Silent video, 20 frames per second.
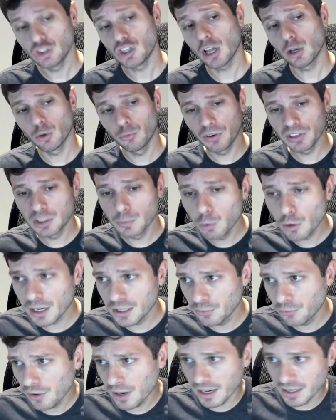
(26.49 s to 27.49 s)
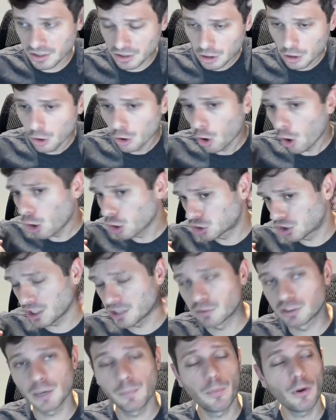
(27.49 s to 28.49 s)
Já no Facebook é diferente. Ou
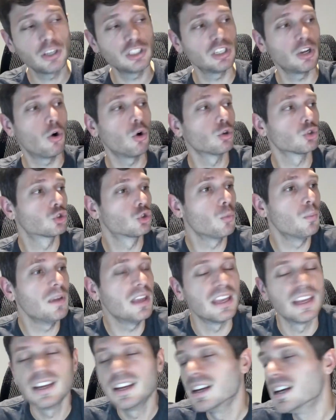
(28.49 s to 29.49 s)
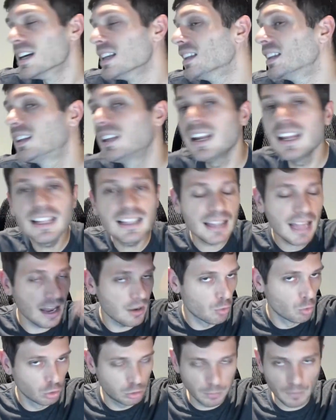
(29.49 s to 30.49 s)
seja, você pode subir 30
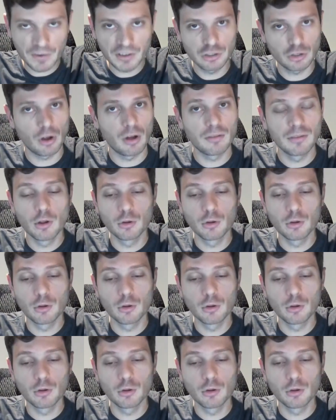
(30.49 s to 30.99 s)
anúncios uma vez só.